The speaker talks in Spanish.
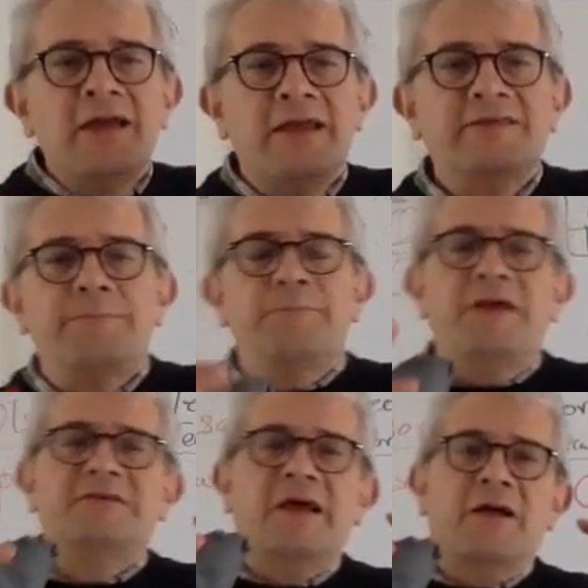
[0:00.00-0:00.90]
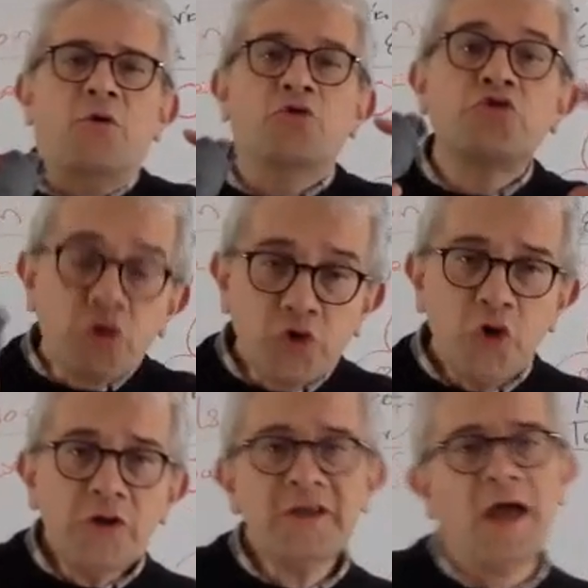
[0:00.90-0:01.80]
esa, esa
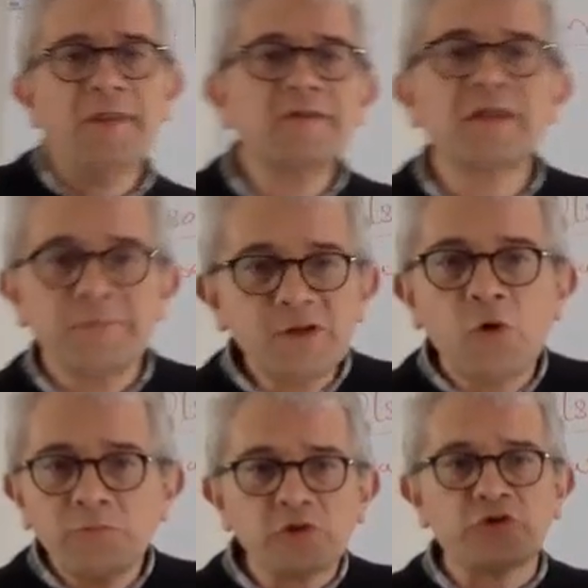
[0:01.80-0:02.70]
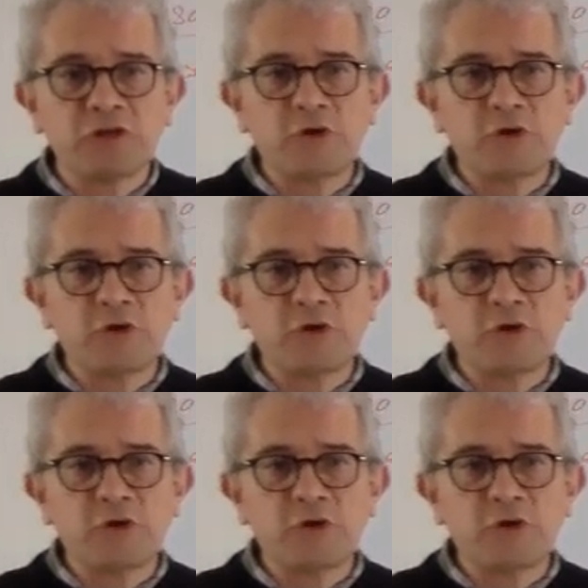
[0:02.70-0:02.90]
construcción ya determinó un montón